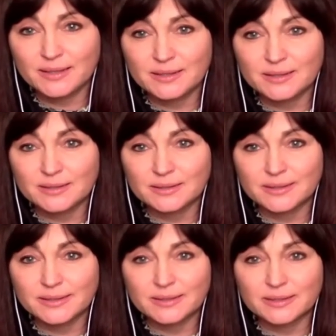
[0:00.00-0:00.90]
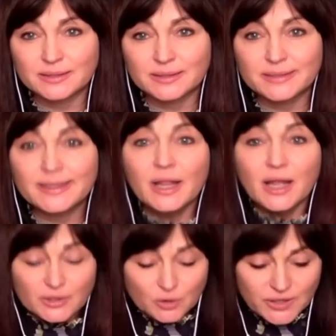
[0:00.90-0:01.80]
Здравствуйте.
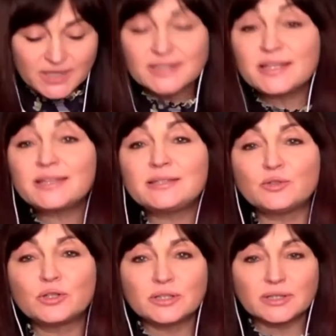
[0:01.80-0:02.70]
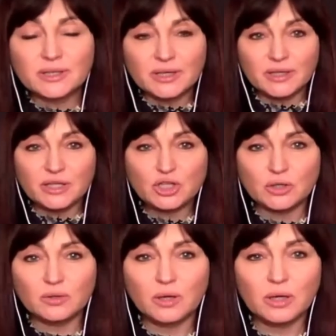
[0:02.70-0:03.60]
Торники, знаете, вот э, еще,
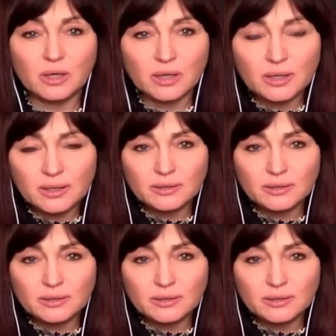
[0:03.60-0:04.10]
э, а,